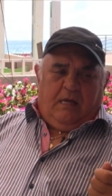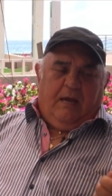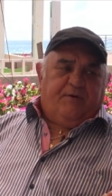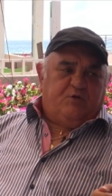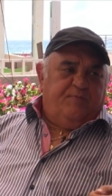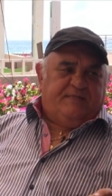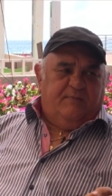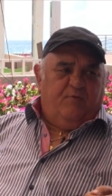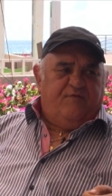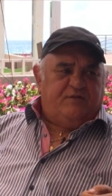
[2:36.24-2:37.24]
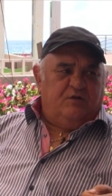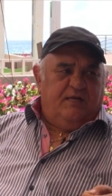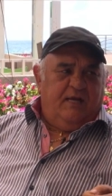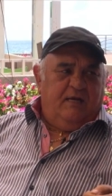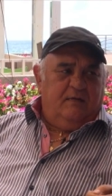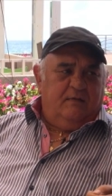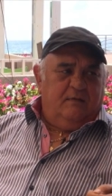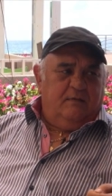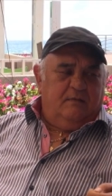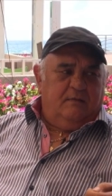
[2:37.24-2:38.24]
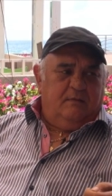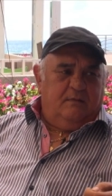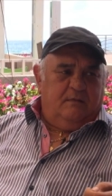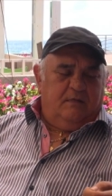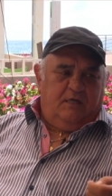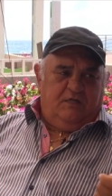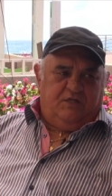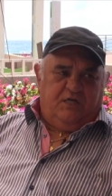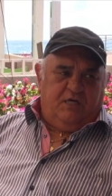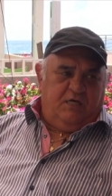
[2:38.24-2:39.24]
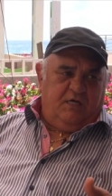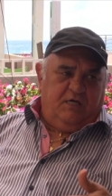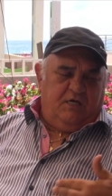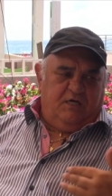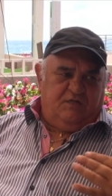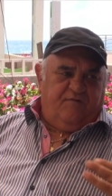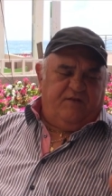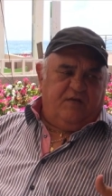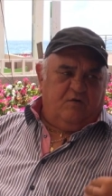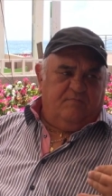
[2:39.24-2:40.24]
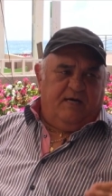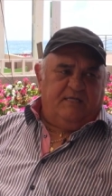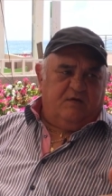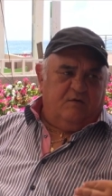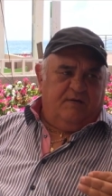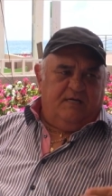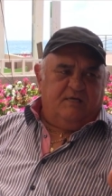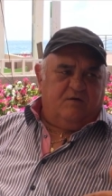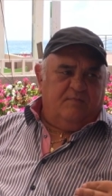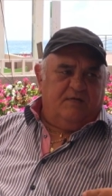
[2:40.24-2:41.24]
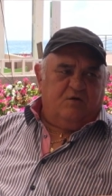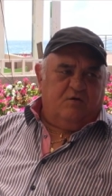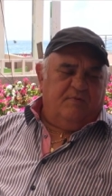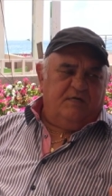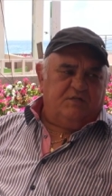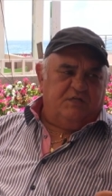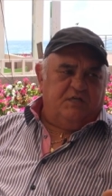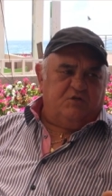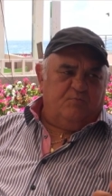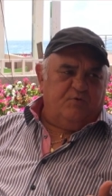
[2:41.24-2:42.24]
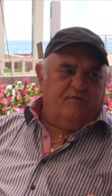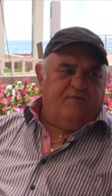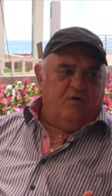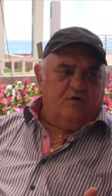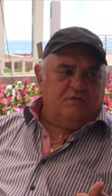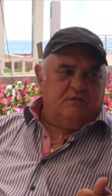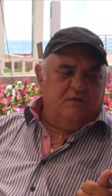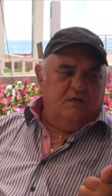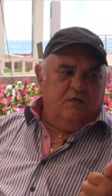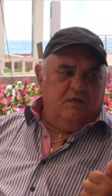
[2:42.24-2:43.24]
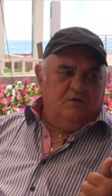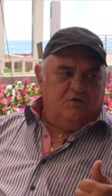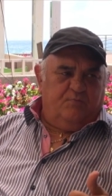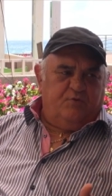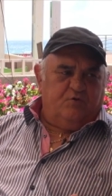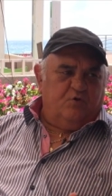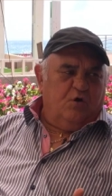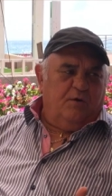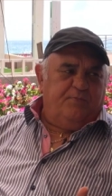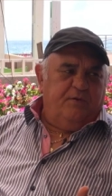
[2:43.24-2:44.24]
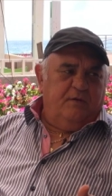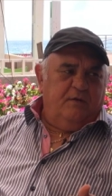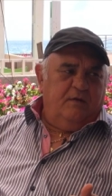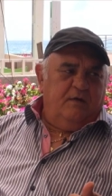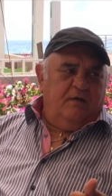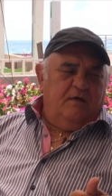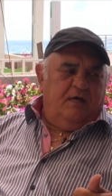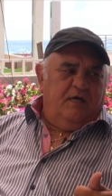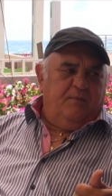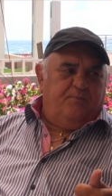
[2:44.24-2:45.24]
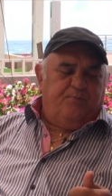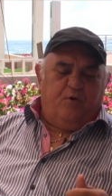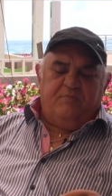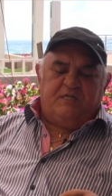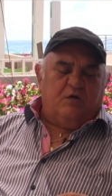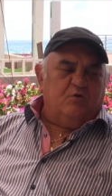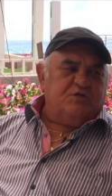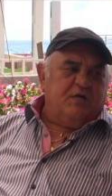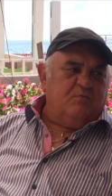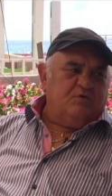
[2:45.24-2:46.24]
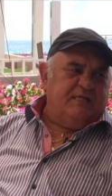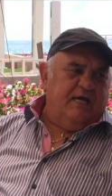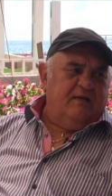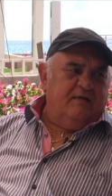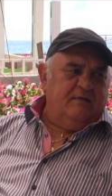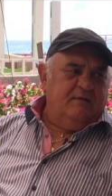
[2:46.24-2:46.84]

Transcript: Après, je suis passé professionnel et j'ai fait des combats des combats et des combats des combats. J'ai été champion de France, champion d'Europe et premier challenger mondial.